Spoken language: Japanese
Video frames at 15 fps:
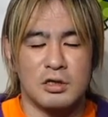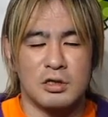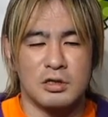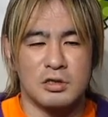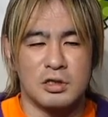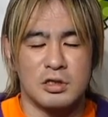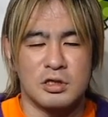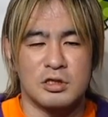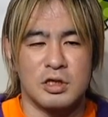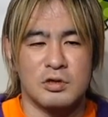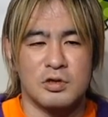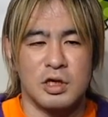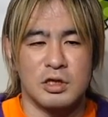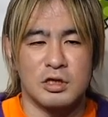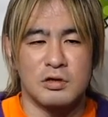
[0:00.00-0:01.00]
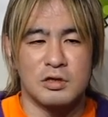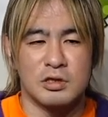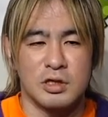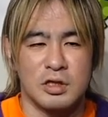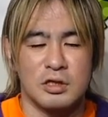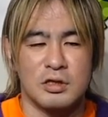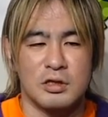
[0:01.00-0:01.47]
佐々木さんとやってくだ
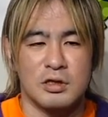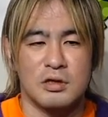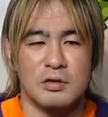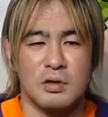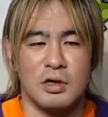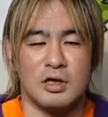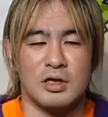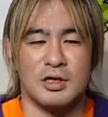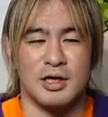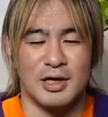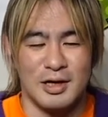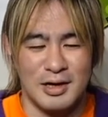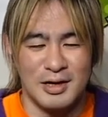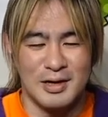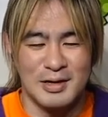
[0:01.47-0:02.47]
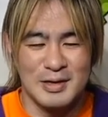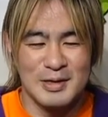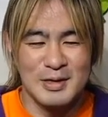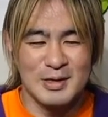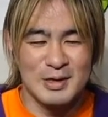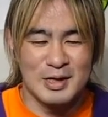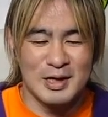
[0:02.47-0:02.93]
さいって言われ